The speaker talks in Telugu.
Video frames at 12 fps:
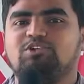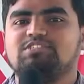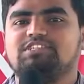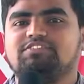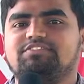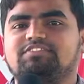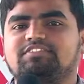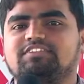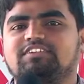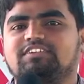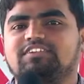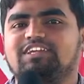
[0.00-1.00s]
తౌసీఫ్
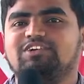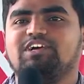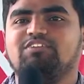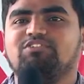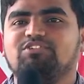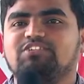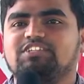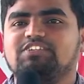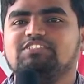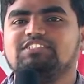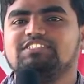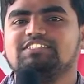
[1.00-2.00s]
నేను కల్వకుర్తి
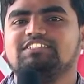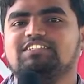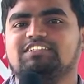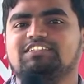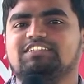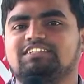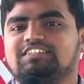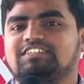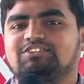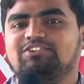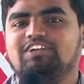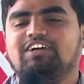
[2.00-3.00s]
నుంచి
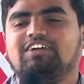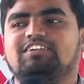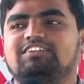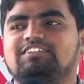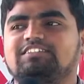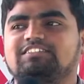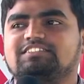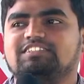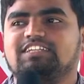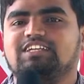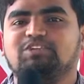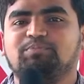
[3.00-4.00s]
ఉన్నా
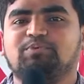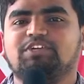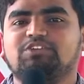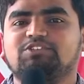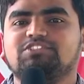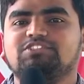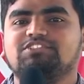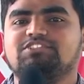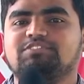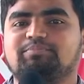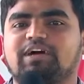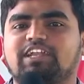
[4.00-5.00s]
నేను ఇప్పుడు ఈరోజు
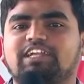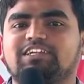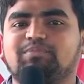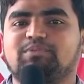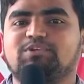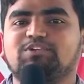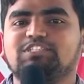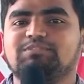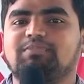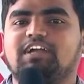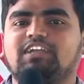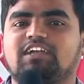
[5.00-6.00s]
బర్నింగ్ టాపిక్ గురించి
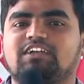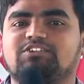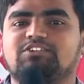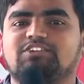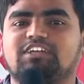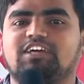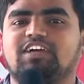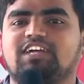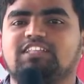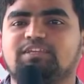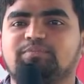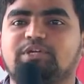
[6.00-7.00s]
మాట్లాడాలనుకుంటున్నా
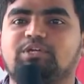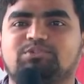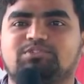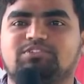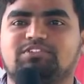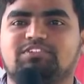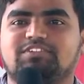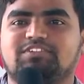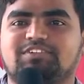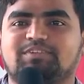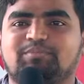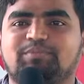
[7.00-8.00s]
అది మీటూ
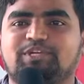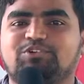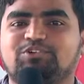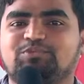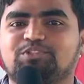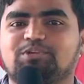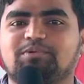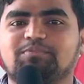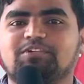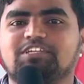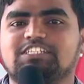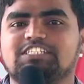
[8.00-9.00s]
మీటూ ఉద్యమం
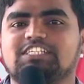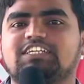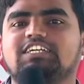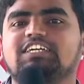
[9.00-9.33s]
గురించి